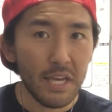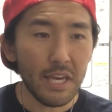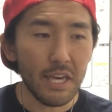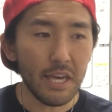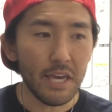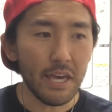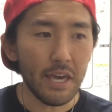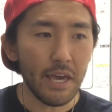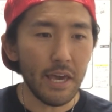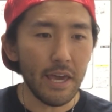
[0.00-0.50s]

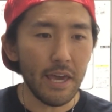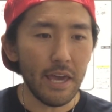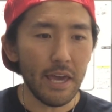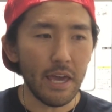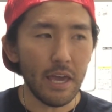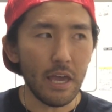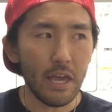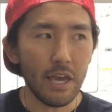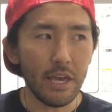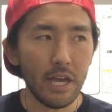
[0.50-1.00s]

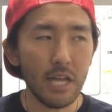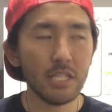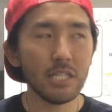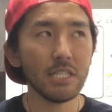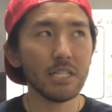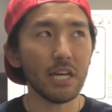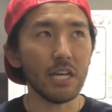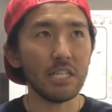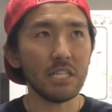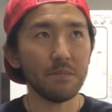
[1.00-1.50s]
えー、家
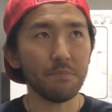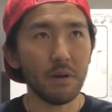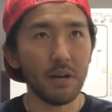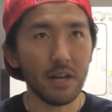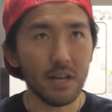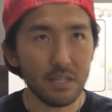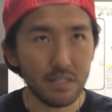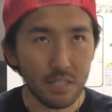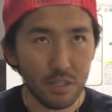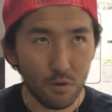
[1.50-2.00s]
賃が1
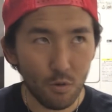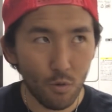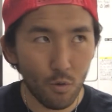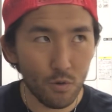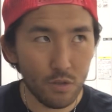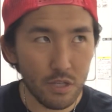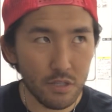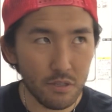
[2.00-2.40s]
万8000円の光